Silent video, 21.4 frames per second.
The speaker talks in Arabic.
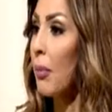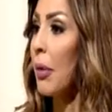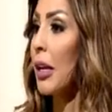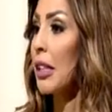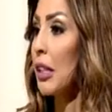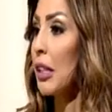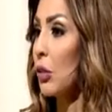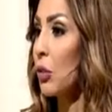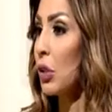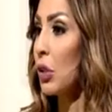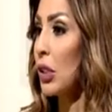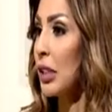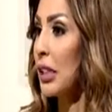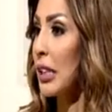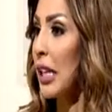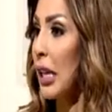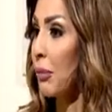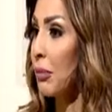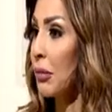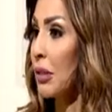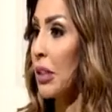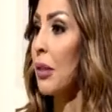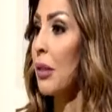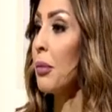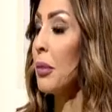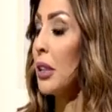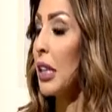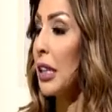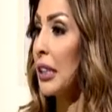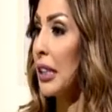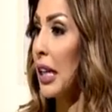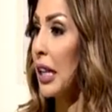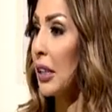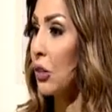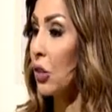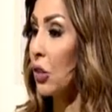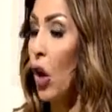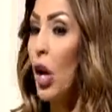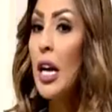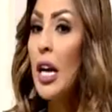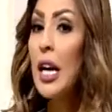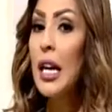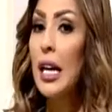خلينا نقول اللي هي عم بتعلن
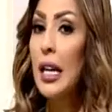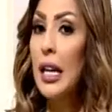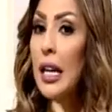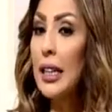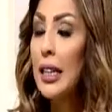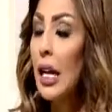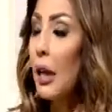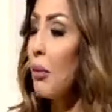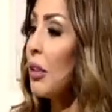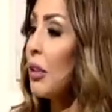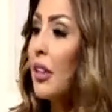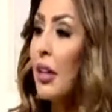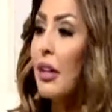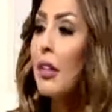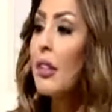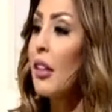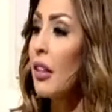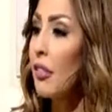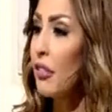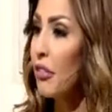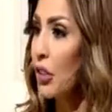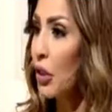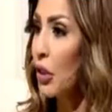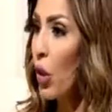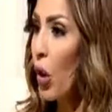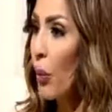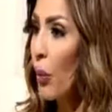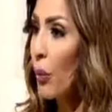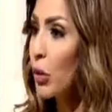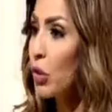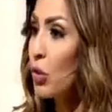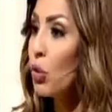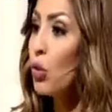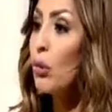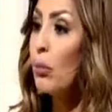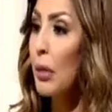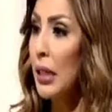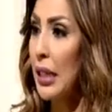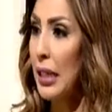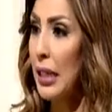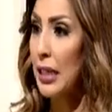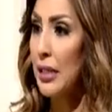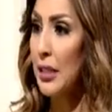عنه احنا عم نتاثر فيهم من دون
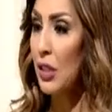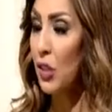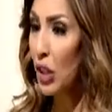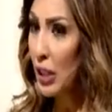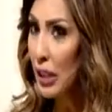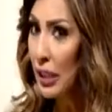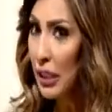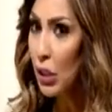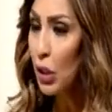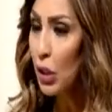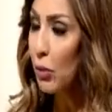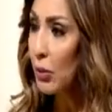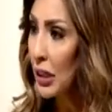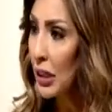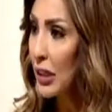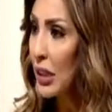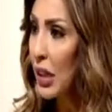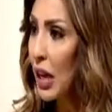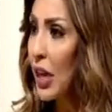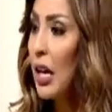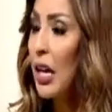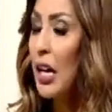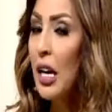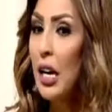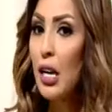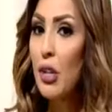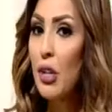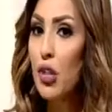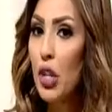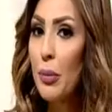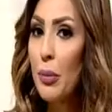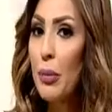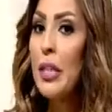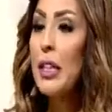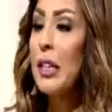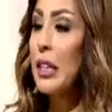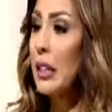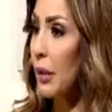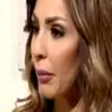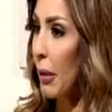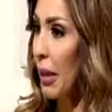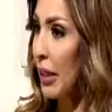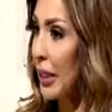ما نحس عشان هيك اليوم نحن آه،
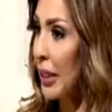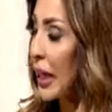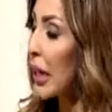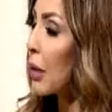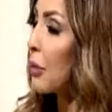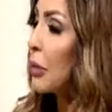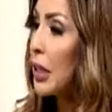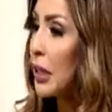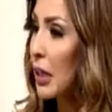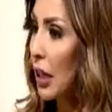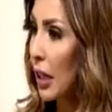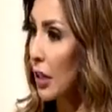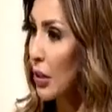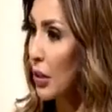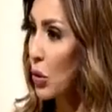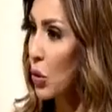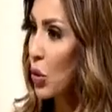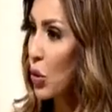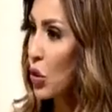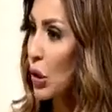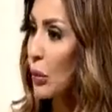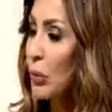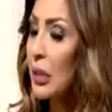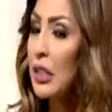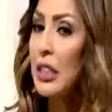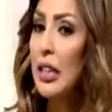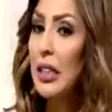جايبينك طبعا كخبيره على السوشيال ميديا